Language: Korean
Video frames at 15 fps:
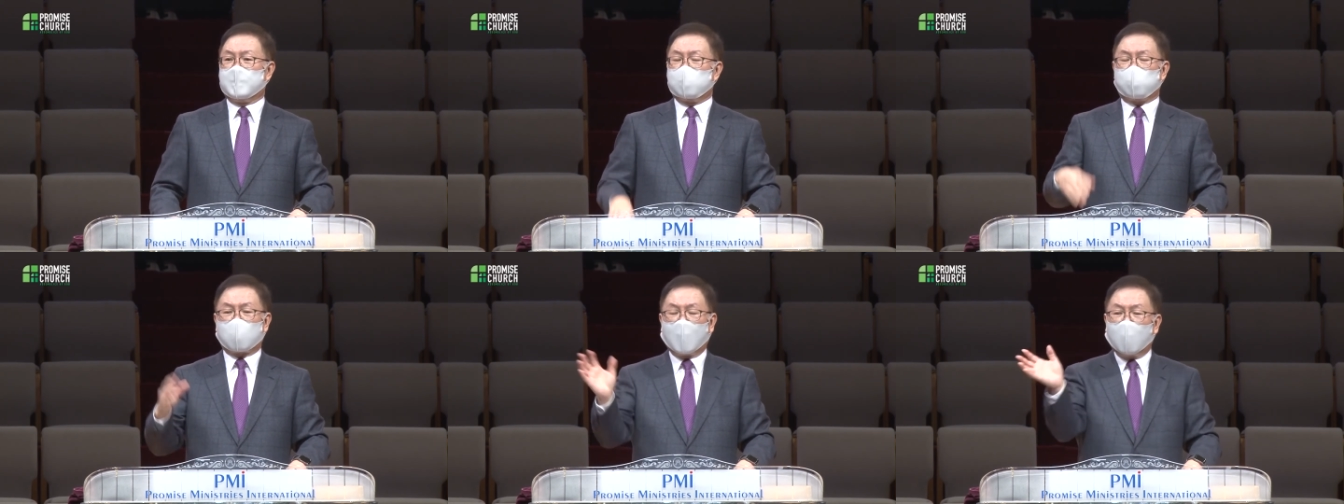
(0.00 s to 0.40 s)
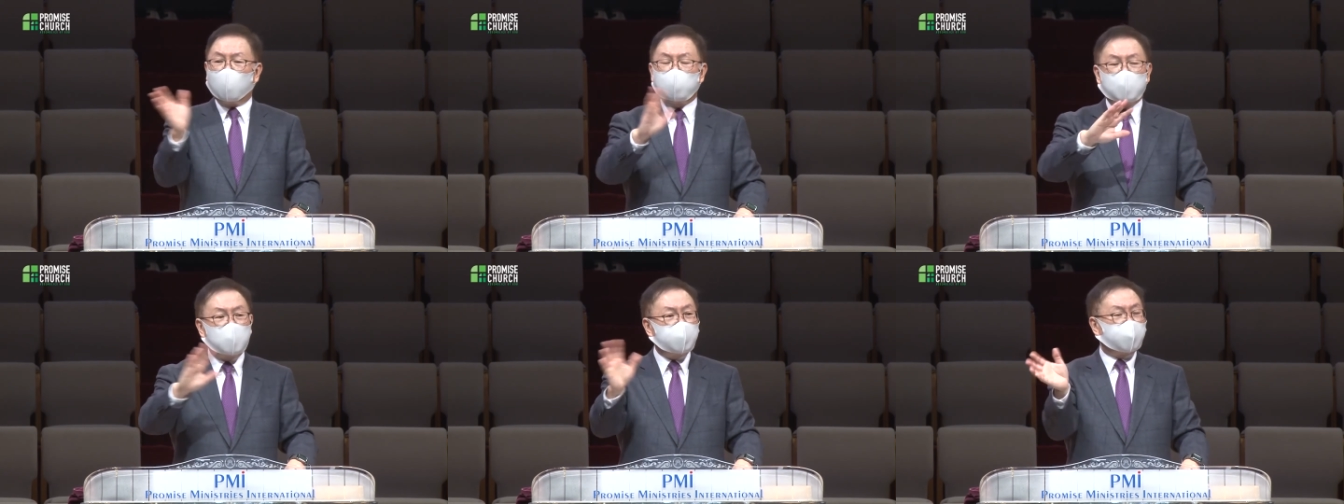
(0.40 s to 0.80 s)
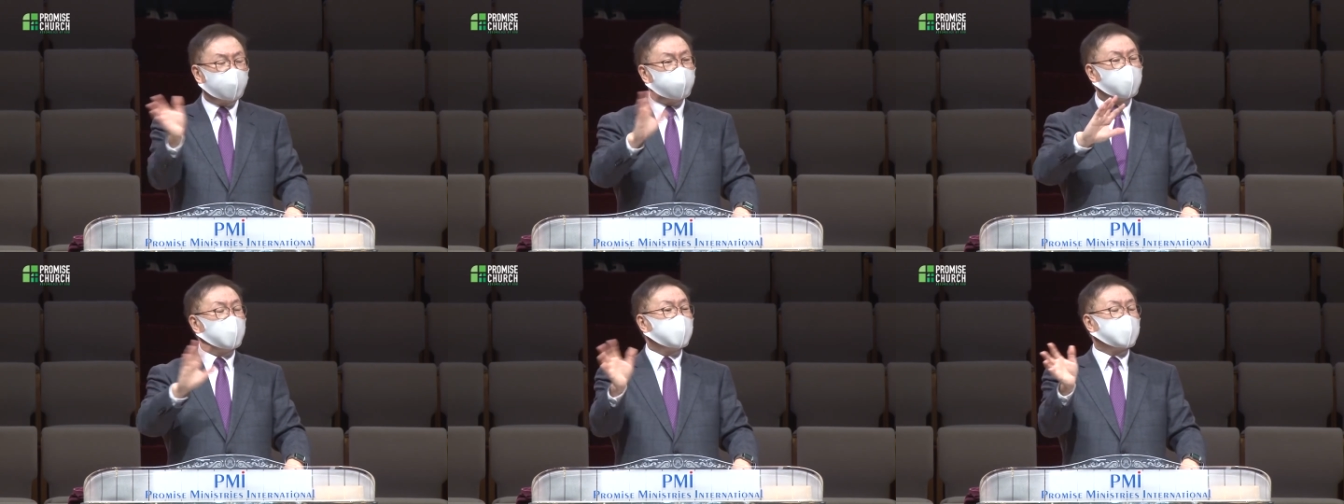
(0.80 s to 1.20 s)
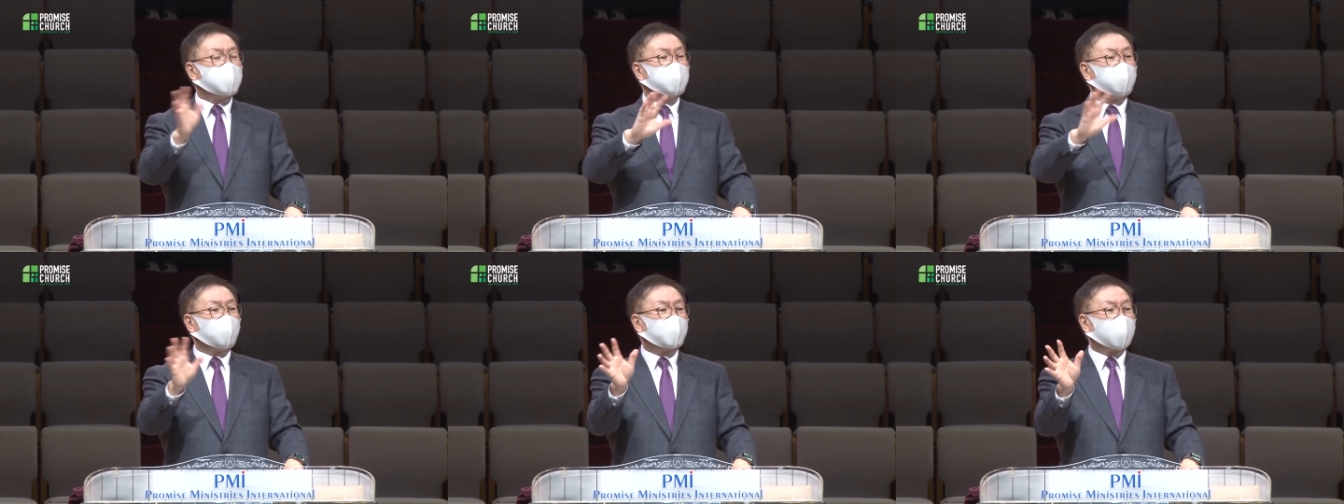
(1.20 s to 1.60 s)
좌우를
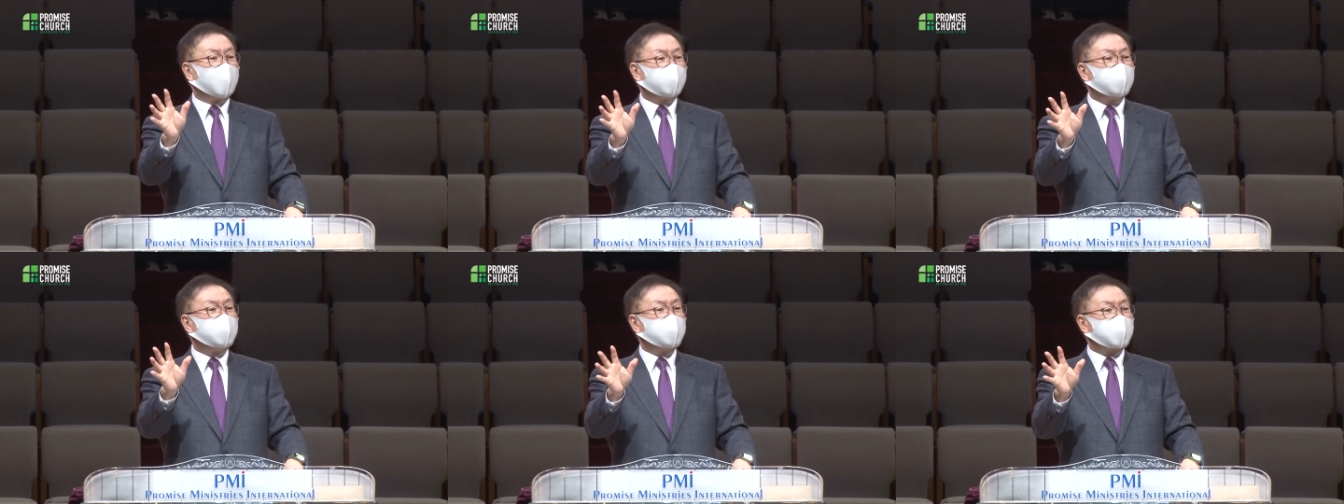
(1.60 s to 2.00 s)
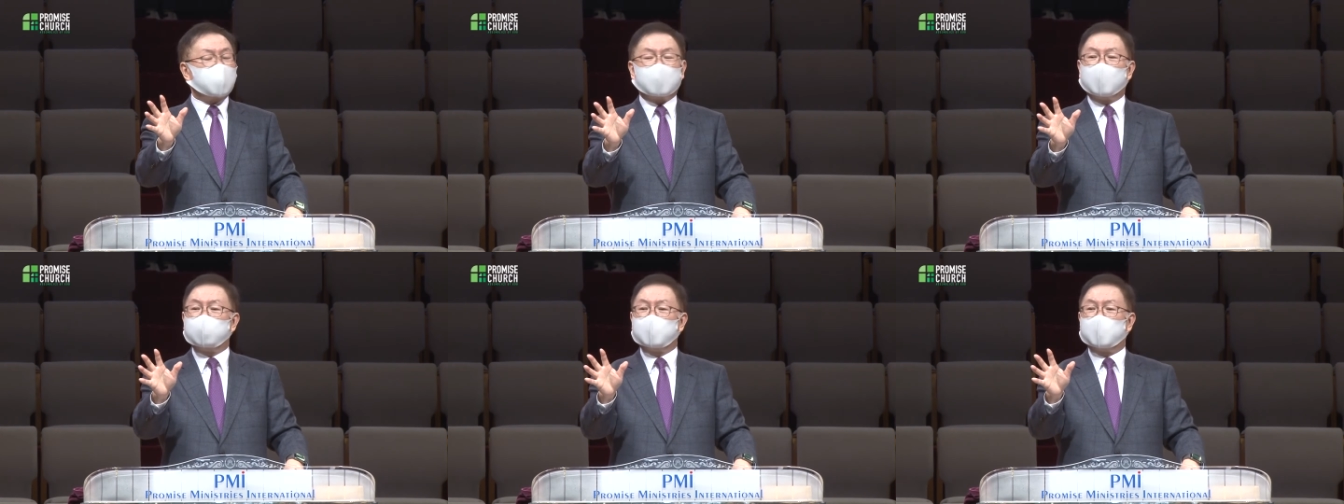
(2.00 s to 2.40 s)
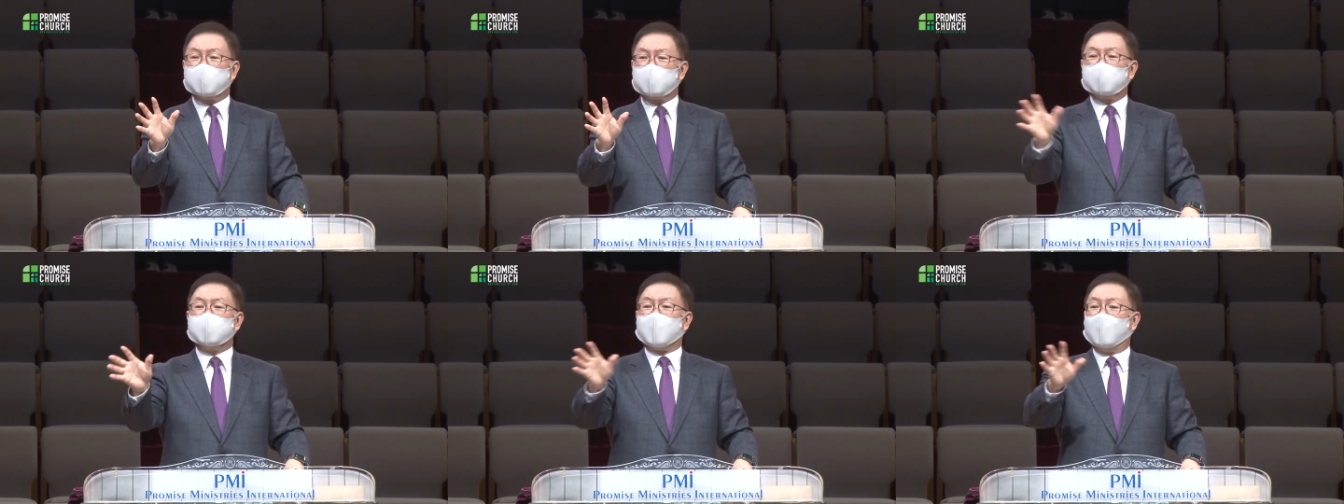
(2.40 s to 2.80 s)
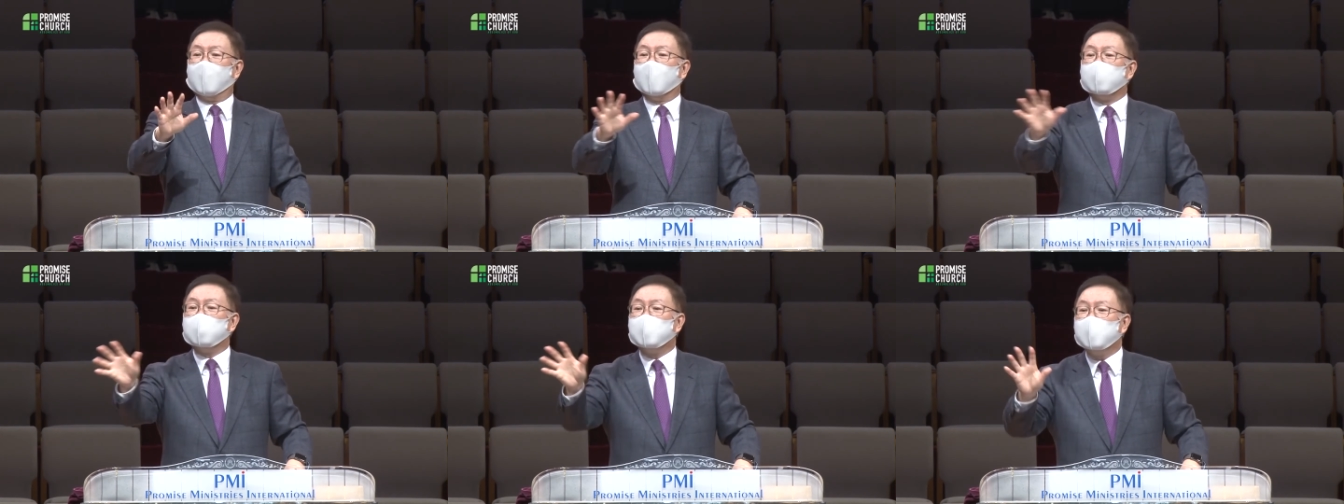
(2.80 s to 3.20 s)
분변치 못하는 사람들, 이건
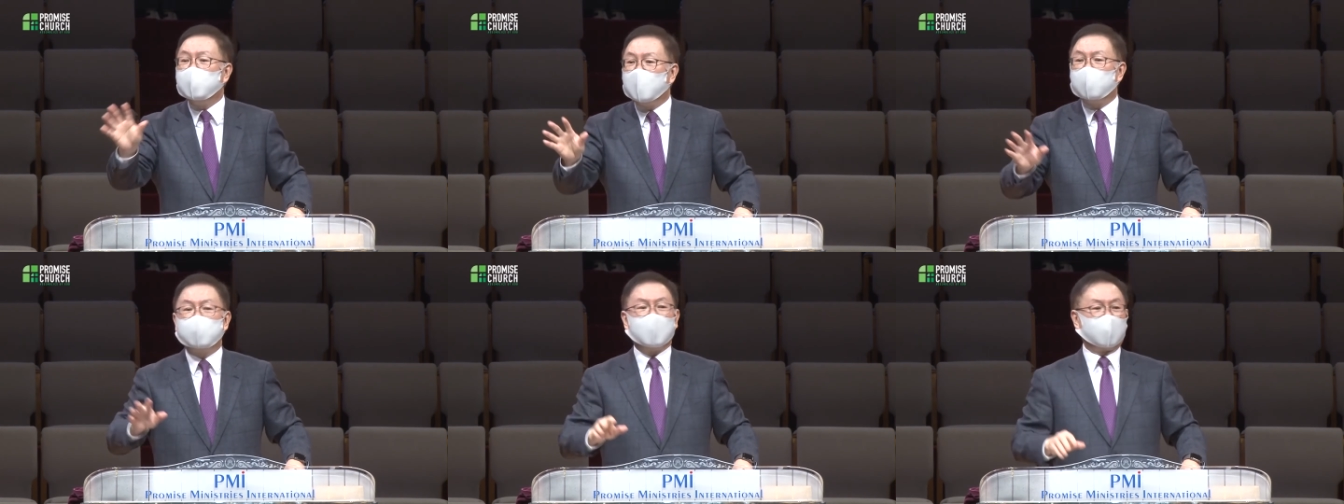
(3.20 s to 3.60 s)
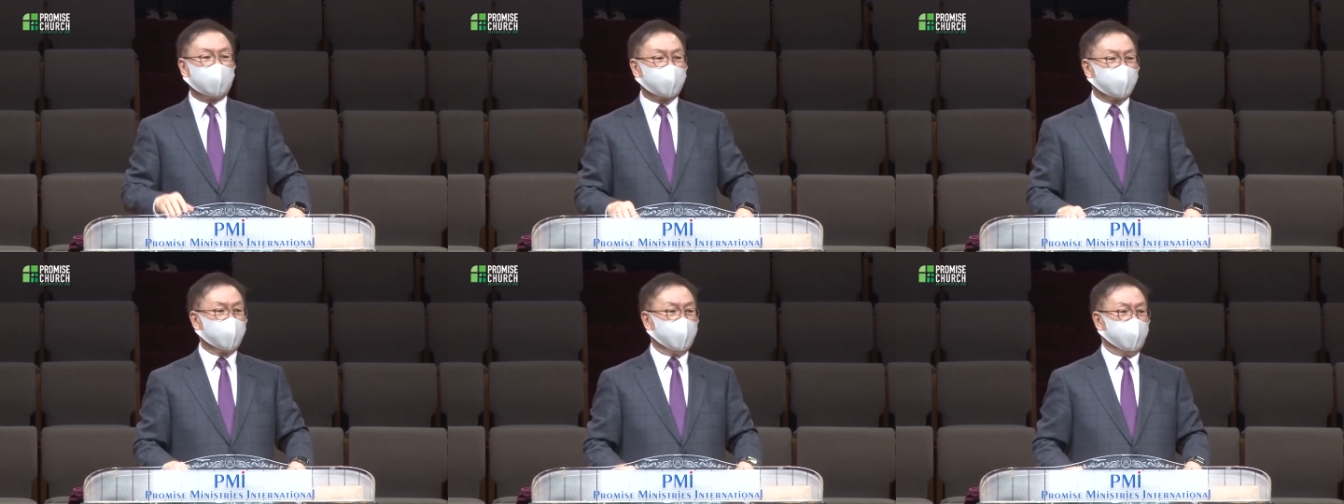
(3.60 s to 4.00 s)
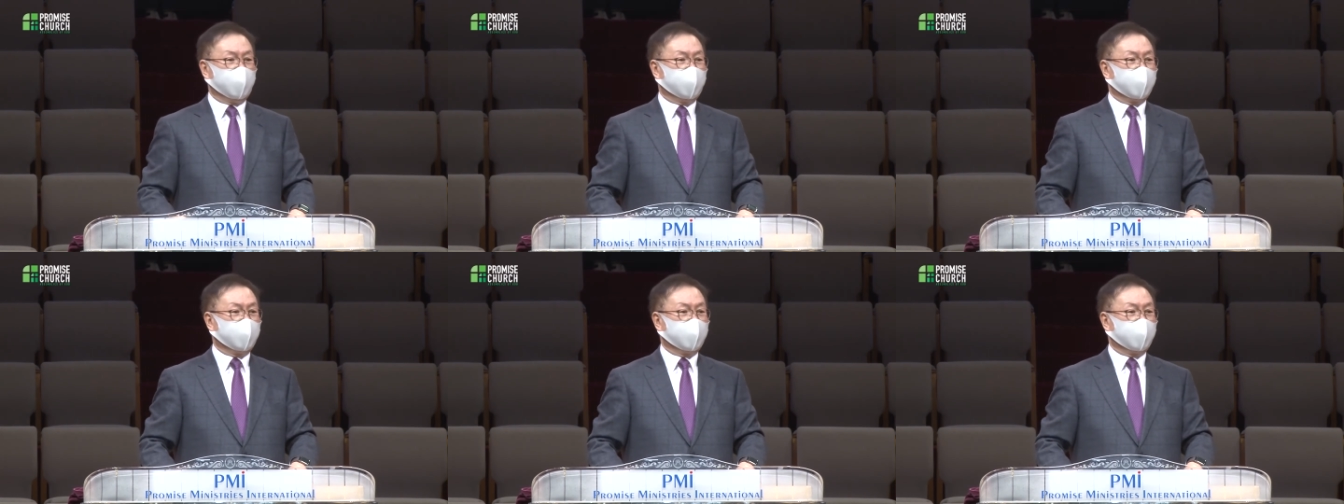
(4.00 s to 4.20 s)
애들을 얘기하는 거예요.